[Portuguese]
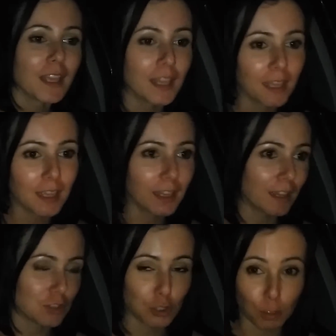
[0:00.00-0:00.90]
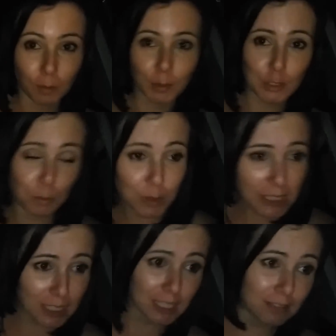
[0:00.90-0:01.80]
E a gente tomou banho de
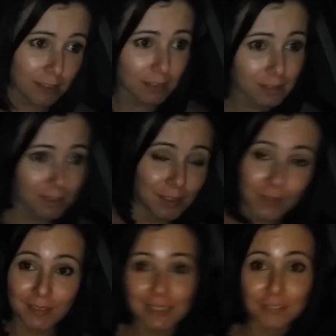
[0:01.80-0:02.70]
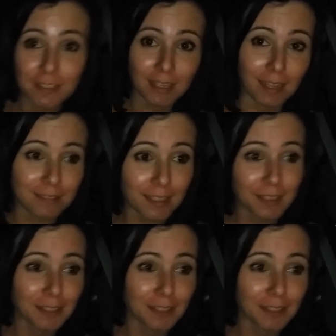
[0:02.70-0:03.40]
piscina e eu não gravei nada,